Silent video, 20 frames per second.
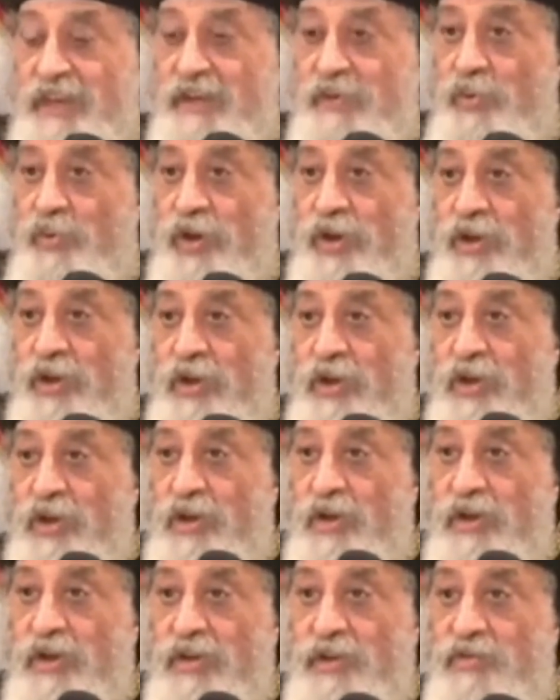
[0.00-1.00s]
حلوه
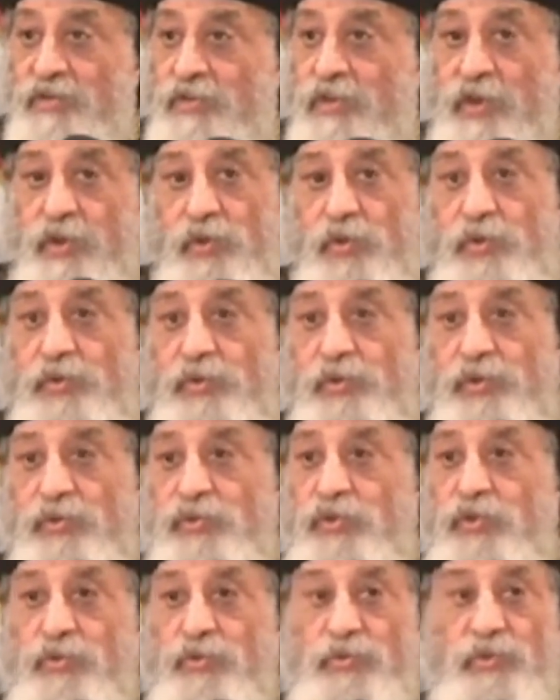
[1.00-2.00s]
خالص
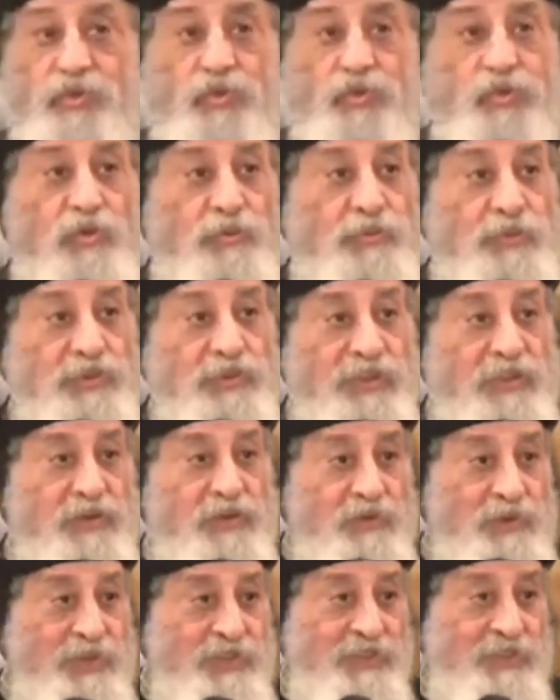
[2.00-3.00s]
وسنهم كلهم ابتدائي
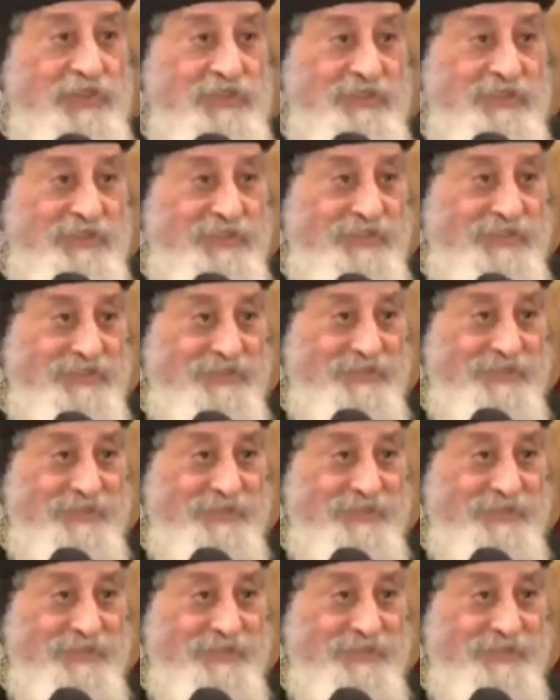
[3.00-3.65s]
واعدادي